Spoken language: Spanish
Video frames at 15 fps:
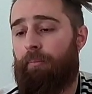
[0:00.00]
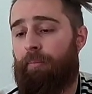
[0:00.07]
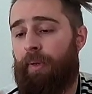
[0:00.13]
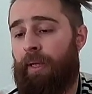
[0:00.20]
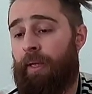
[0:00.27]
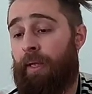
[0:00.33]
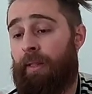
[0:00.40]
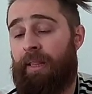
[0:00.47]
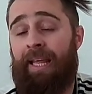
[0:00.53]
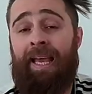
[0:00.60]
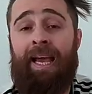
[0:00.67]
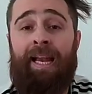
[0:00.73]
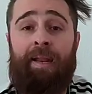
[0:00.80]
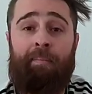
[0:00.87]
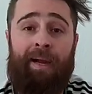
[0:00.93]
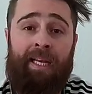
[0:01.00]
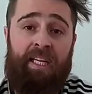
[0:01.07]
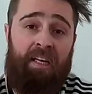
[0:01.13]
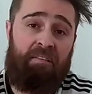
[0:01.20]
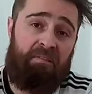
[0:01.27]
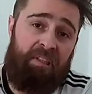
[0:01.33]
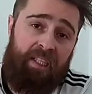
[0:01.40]
eh, de
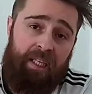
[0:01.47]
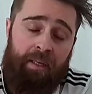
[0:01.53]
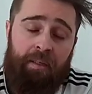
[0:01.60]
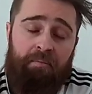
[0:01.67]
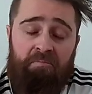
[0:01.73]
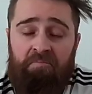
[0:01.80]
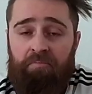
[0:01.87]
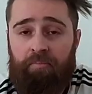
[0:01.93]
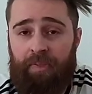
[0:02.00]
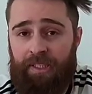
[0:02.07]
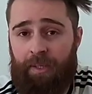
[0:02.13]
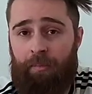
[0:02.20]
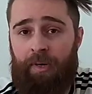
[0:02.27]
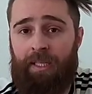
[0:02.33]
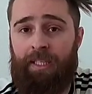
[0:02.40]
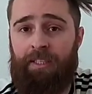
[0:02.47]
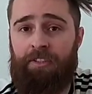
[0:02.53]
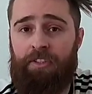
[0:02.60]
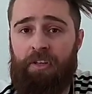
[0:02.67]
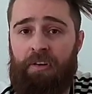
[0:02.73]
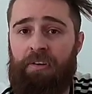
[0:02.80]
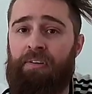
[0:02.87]
Alemania. Que me llamó la
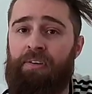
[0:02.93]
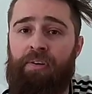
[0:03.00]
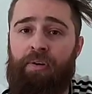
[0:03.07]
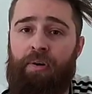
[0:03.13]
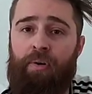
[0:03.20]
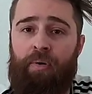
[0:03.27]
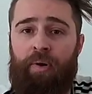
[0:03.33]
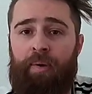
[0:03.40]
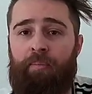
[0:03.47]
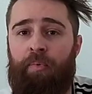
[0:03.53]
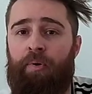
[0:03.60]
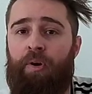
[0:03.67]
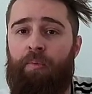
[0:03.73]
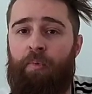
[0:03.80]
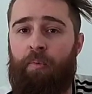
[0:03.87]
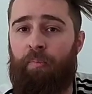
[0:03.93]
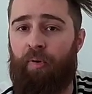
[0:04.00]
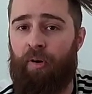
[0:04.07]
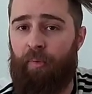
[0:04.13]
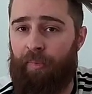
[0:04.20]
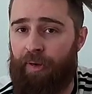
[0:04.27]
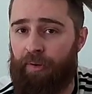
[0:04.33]
atención, no es muy común,
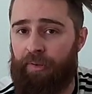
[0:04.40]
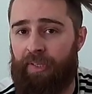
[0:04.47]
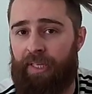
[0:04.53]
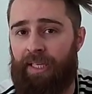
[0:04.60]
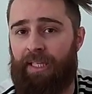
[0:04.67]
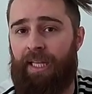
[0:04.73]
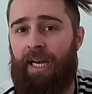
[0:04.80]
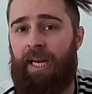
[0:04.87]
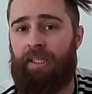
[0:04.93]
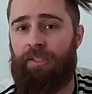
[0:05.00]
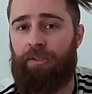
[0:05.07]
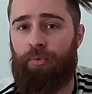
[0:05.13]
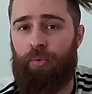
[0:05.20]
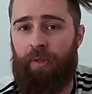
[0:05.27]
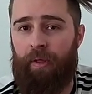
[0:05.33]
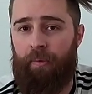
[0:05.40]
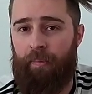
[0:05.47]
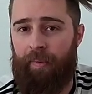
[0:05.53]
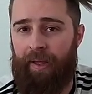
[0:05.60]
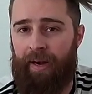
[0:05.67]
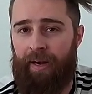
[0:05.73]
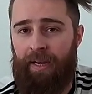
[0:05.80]
por lo menos en estas latitudes,
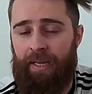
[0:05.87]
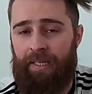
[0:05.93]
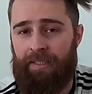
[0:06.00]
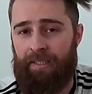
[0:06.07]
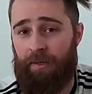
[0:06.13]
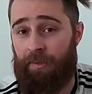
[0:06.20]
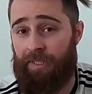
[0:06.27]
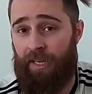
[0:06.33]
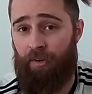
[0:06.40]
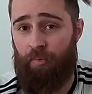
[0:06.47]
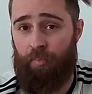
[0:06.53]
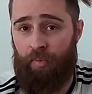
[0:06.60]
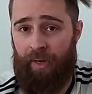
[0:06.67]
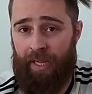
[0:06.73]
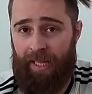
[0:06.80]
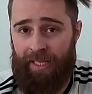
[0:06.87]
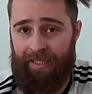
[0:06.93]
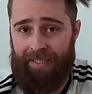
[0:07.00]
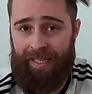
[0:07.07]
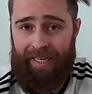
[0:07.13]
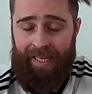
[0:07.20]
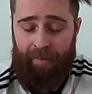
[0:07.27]
ver cervezas
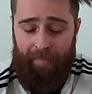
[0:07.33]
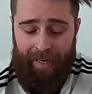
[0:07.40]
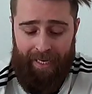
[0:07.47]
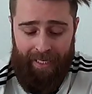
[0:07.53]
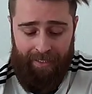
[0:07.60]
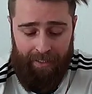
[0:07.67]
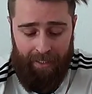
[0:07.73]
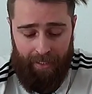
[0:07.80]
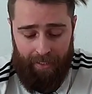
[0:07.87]
lupuladas alemanas.